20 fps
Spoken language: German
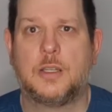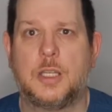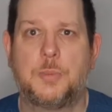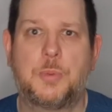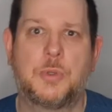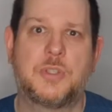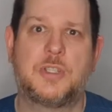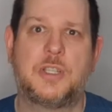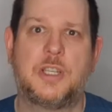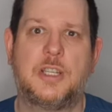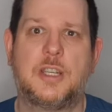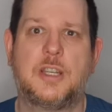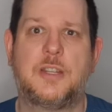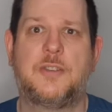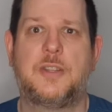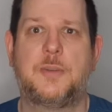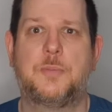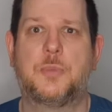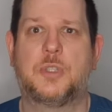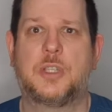Die Buslinien
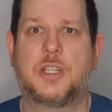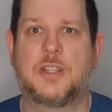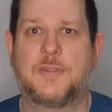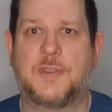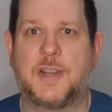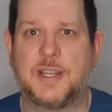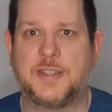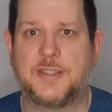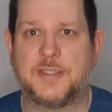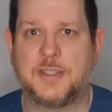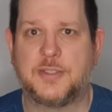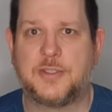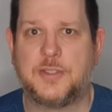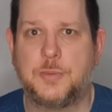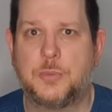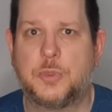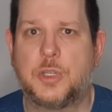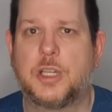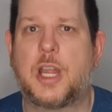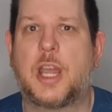720,
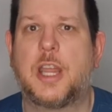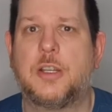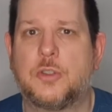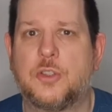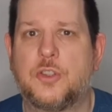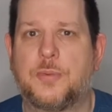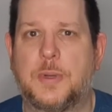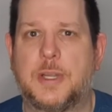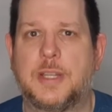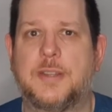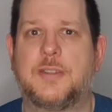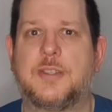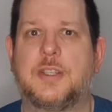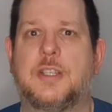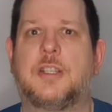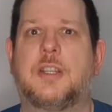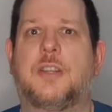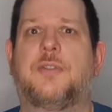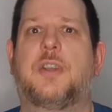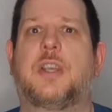
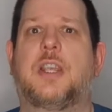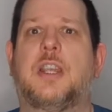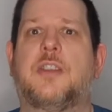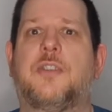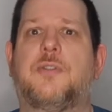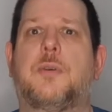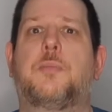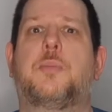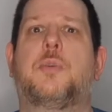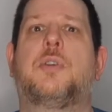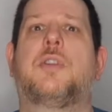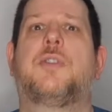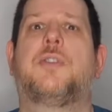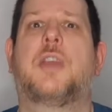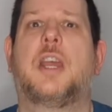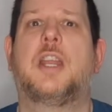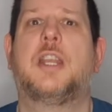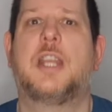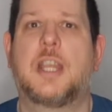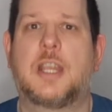721 des
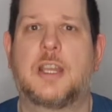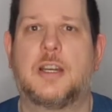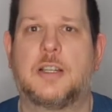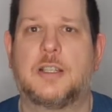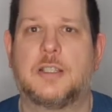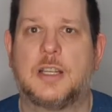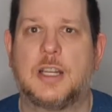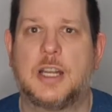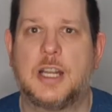Verkehrsverbundes Rhein-Neckar